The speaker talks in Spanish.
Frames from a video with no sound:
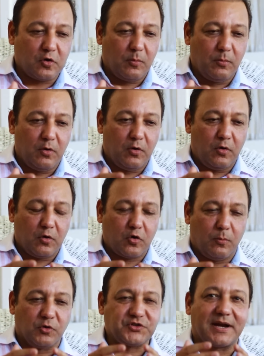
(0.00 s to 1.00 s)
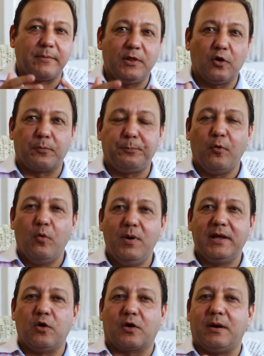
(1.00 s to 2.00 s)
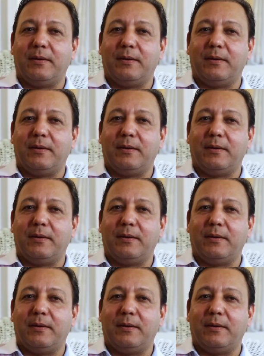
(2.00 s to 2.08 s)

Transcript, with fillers: como, como servidor público que